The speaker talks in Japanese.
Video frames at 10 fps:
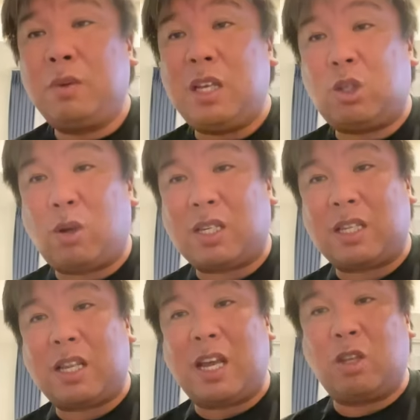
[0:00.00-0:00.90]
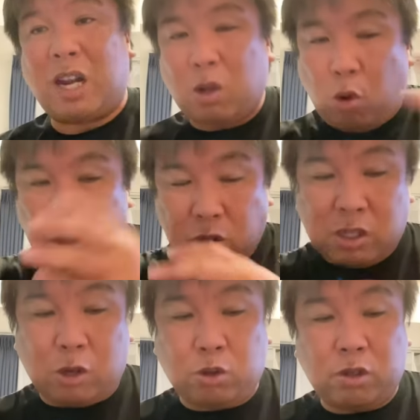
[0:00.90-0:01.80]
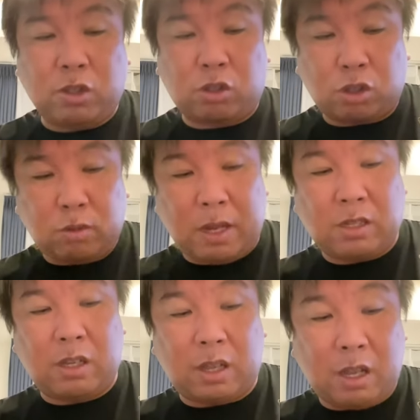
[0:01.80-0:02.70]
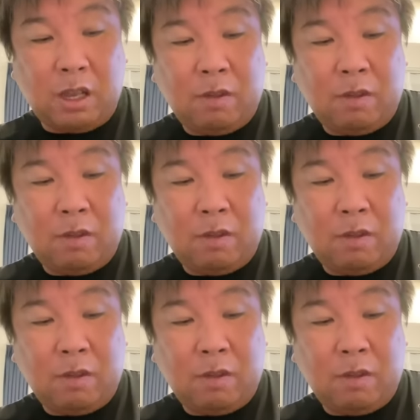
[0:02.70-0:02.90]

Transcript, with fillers: ヒットは仕方ないけど、あれこいつしたことによってツーベースでね、